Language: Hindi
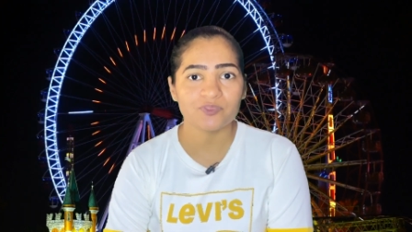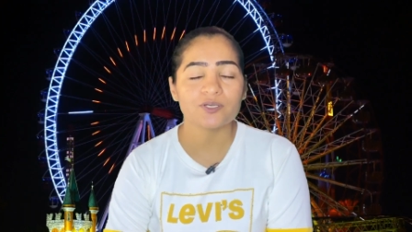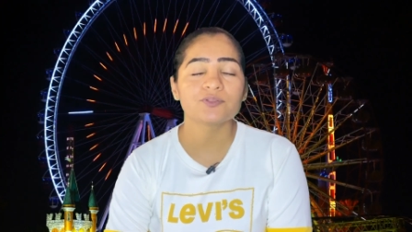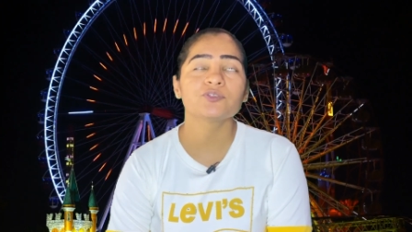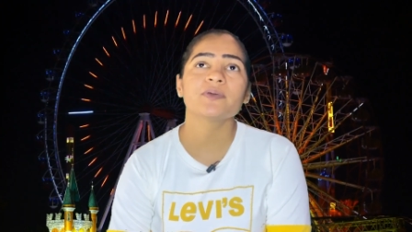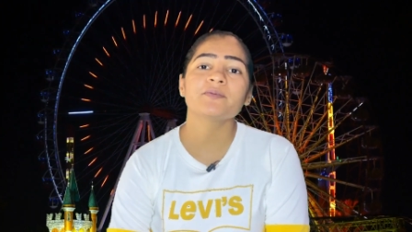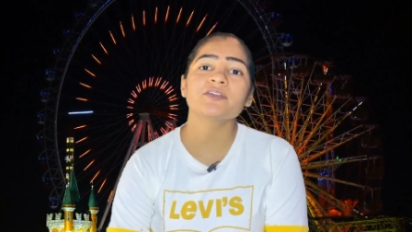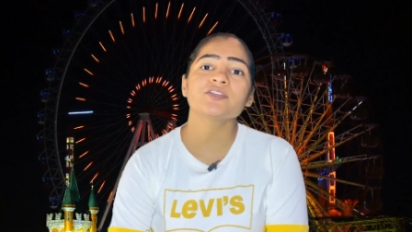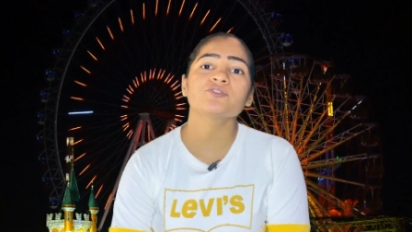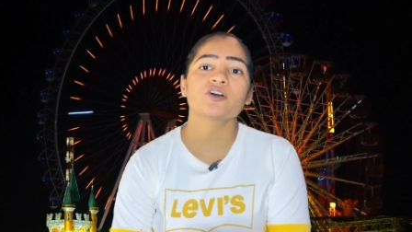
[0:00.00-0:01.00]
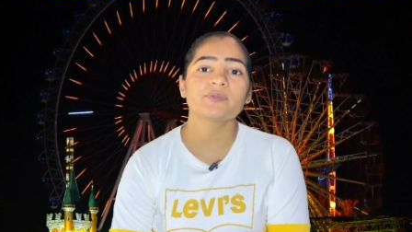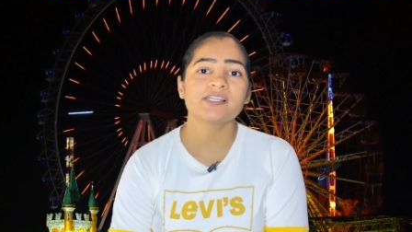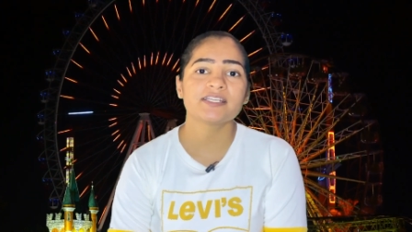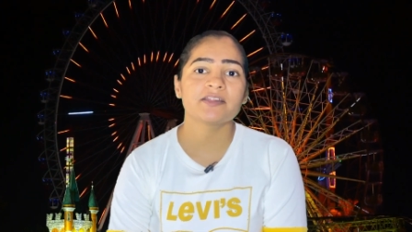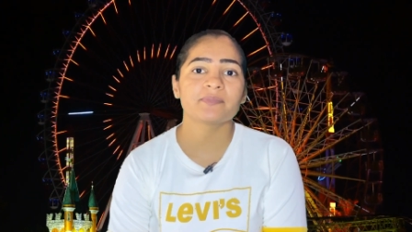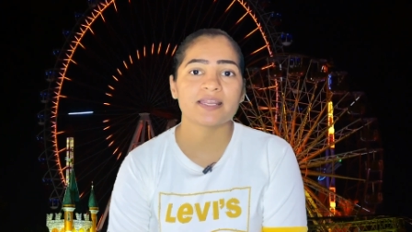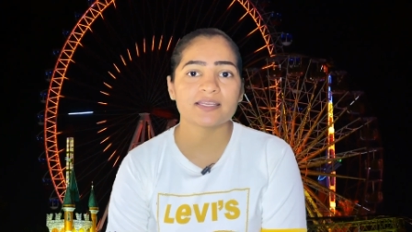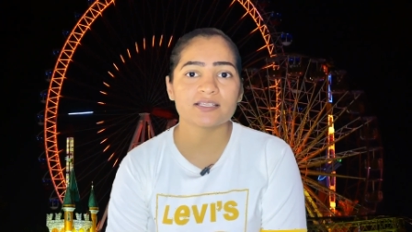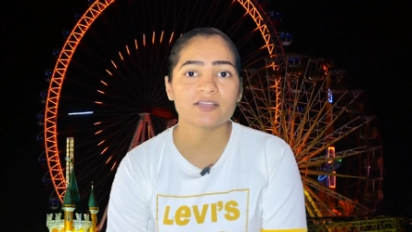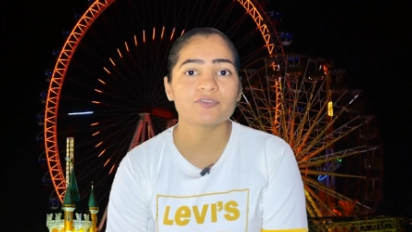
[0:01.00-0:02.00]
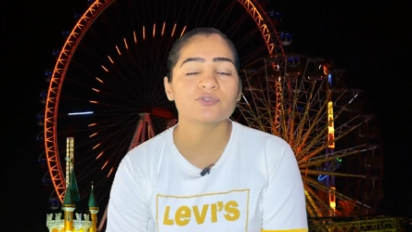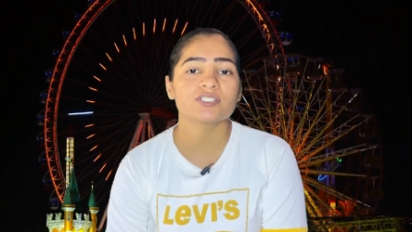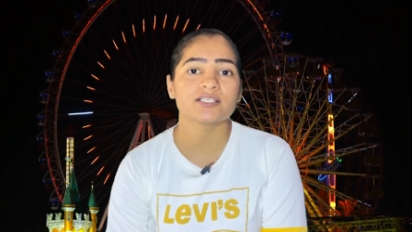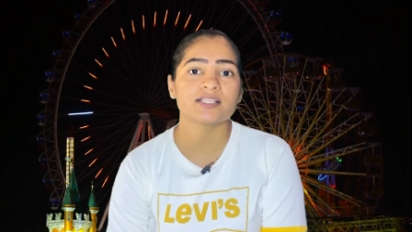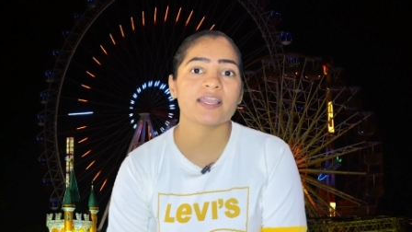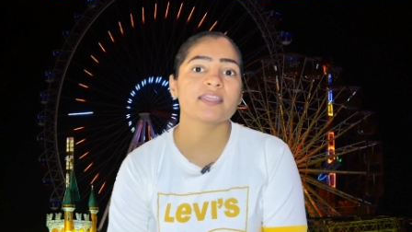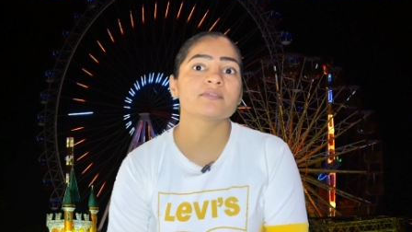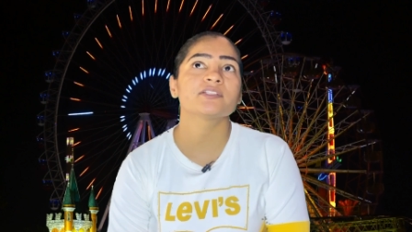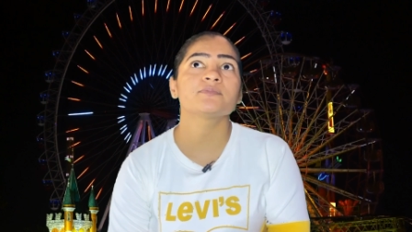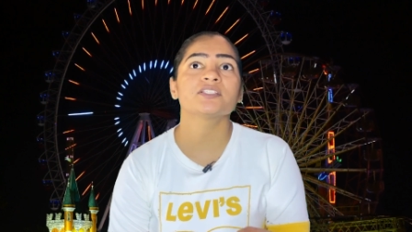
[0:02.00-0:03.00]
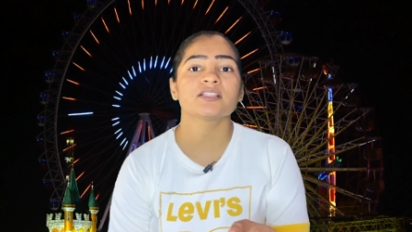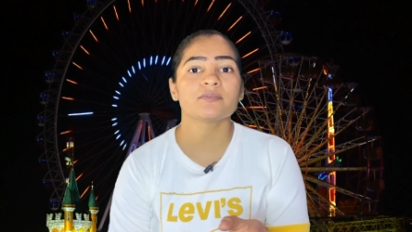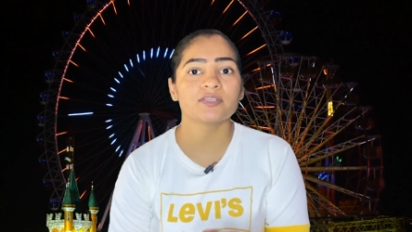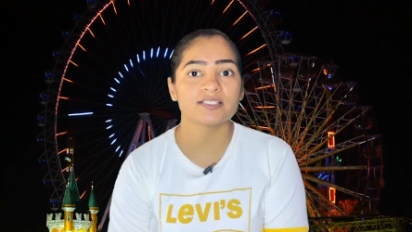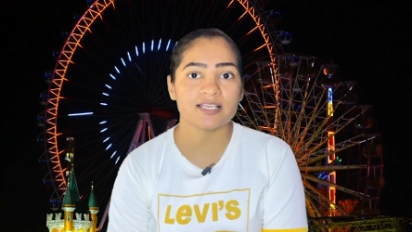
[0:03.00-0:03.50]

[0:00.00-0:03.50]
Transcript: तो दुबई में जो जॉब रिलेटेड मार्केट है वो कुछ ऐसा है कि मतलब जितने भी